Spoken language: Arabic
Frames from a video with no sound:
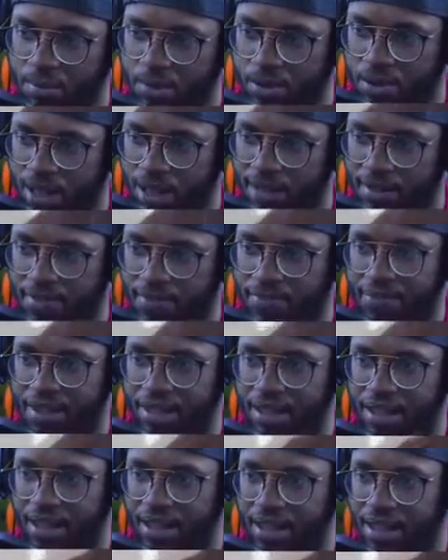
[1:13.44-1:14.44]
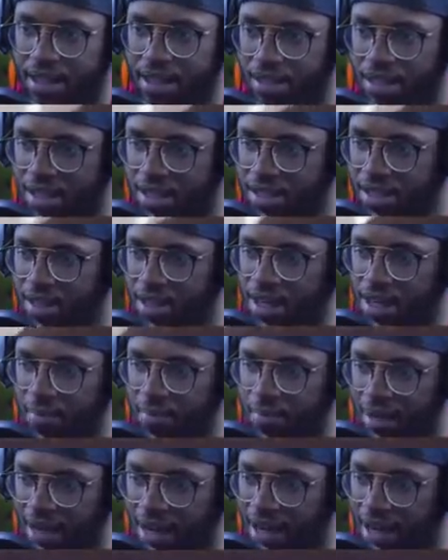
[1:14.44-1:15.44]
صح؟ تحس ان
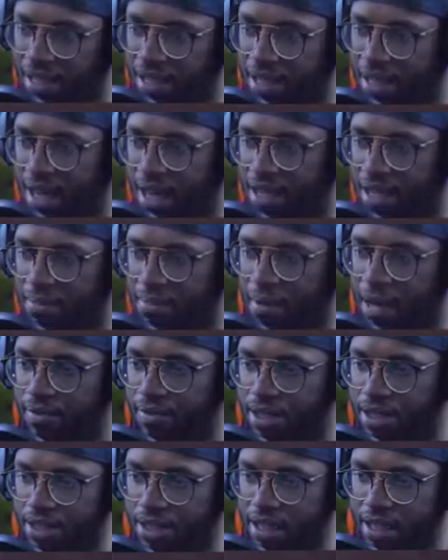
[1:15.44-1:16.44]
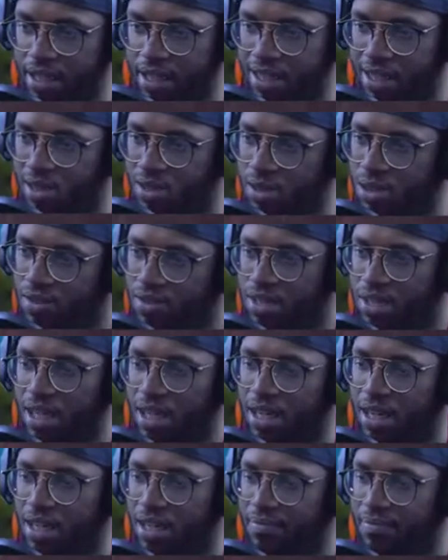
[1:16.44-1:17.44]
المراحل تنعاد ما اعرف ليش يعني تحس نفس
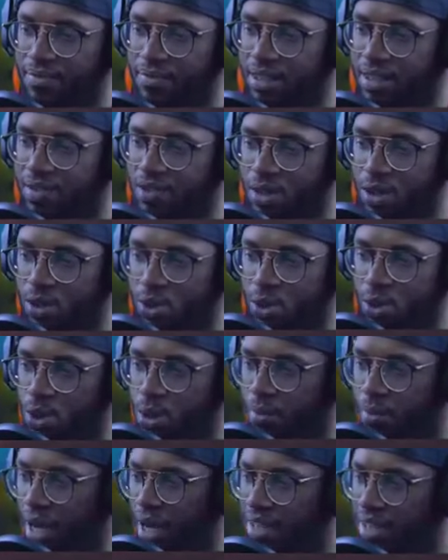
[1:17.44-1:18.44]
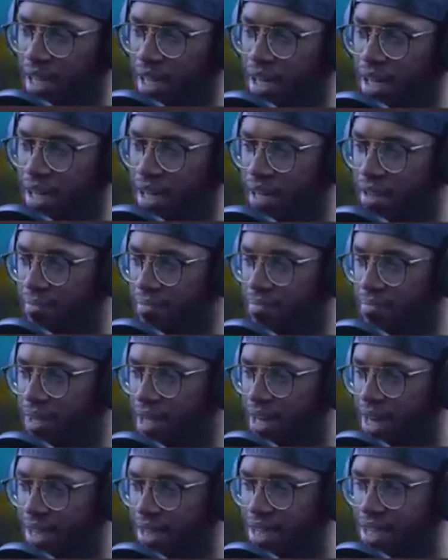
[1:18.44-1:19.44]
نفس الاسلوب حتى
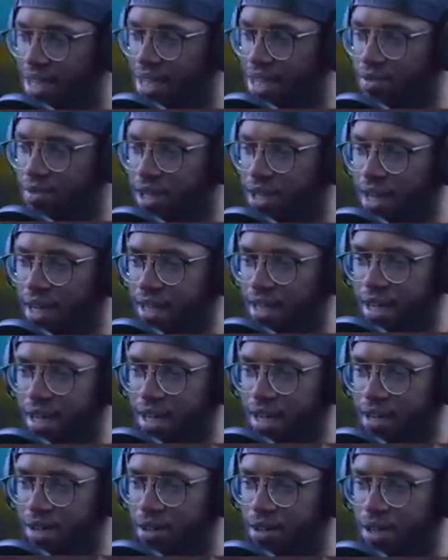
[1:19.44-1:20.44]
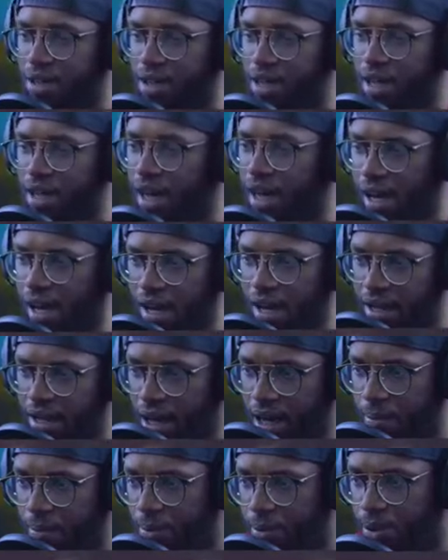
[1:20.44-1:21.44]
الاعداء نفس الاعداء
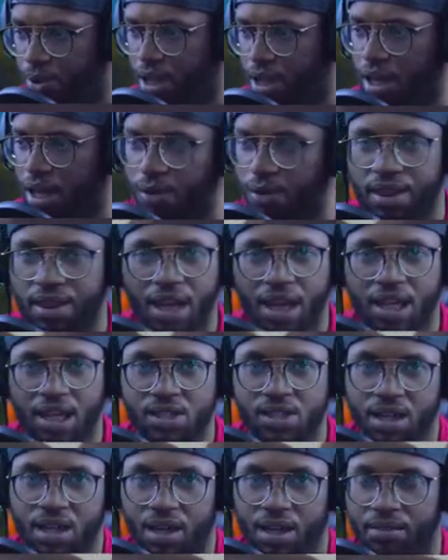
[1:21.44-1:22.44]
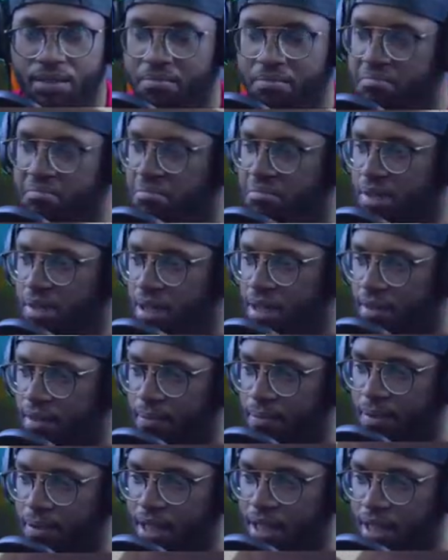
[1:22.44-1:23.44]
الارانب وهذا الخنزير
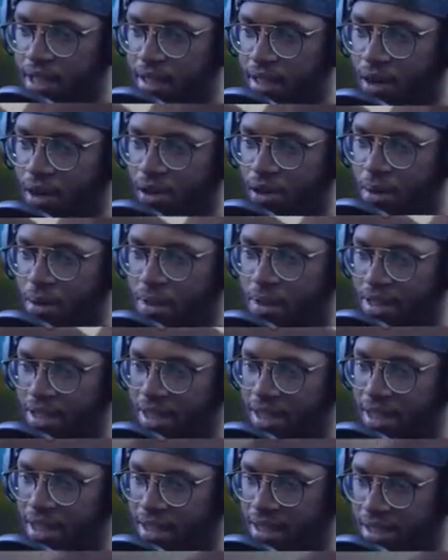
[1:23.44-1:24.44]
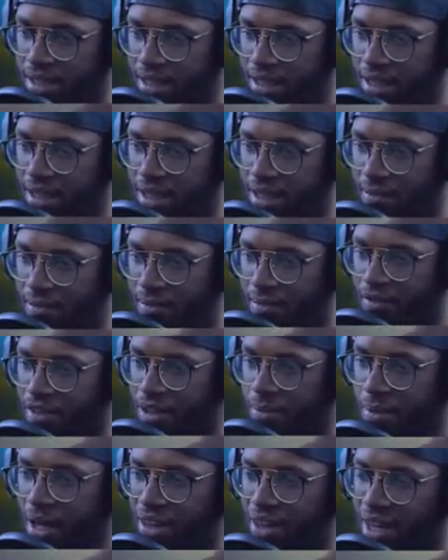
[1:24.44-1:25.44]
من كذا اقول لكم يعني في
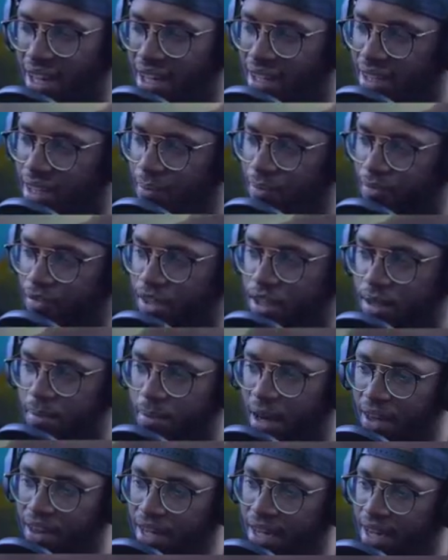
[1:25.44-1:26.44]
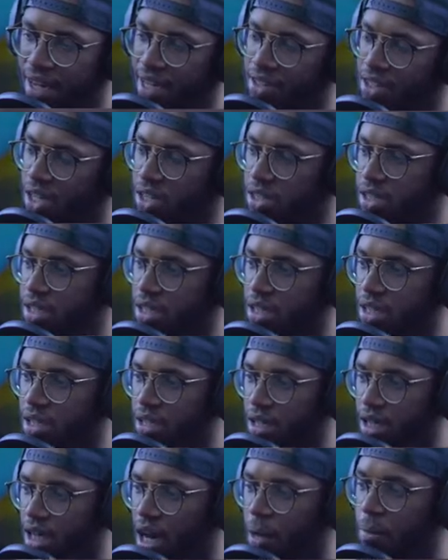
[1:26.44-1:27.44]
بعض الاحيان في بعض الاحيان تحس ان
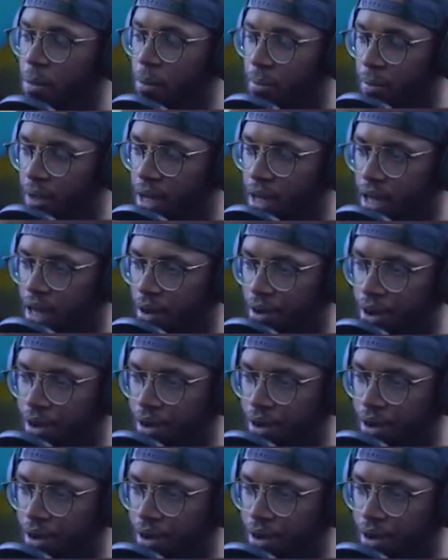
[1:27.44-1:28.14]
اللعبه ممله يا اخوان